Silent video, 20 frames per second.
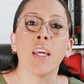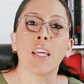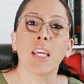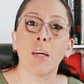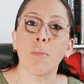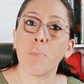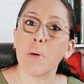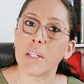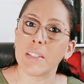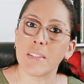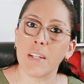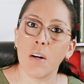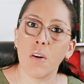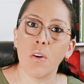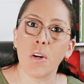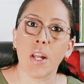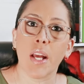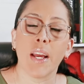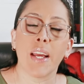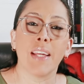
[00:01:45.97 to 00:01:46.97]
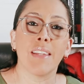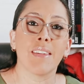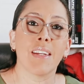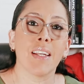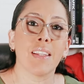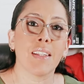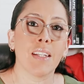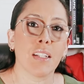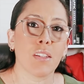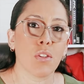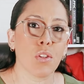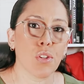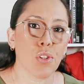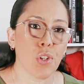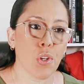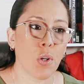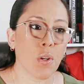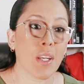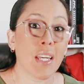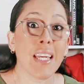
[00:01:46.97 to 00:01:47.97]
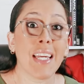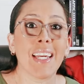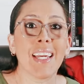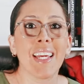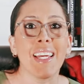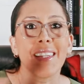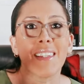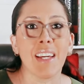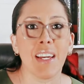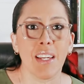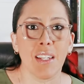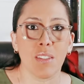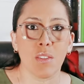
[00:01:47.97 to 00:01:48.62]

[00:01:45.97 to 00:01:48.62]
¿Qué pasa ahora? Entra a TikTok Shop y quita